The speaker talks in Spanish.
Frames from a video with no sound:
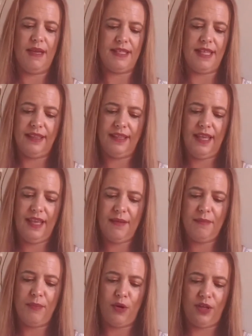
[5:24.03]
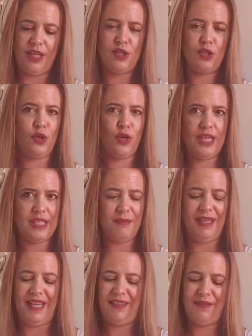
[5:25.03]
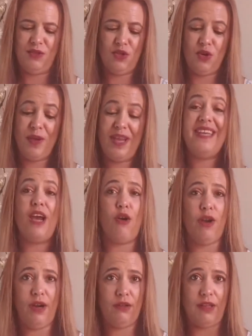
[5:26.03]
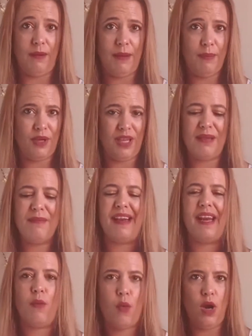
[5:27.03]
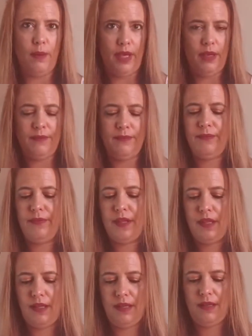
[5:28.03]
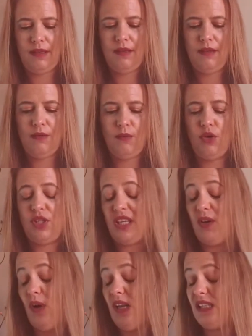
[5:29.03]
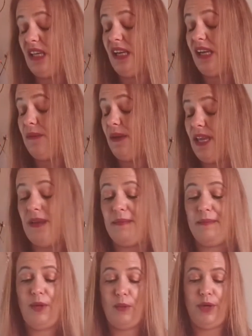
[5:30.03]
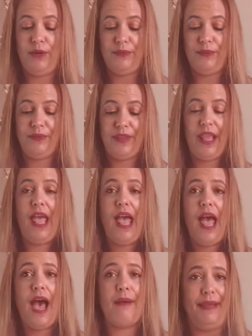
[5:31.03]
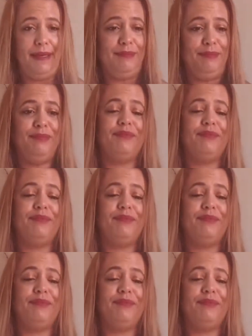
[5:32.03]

bastante, porque esto es, mirad, no lo voy ni a oler otra vez porque es que me revuelve. Bueno, si es que huele hasta aquí arriba ya, pero bueno. A ver.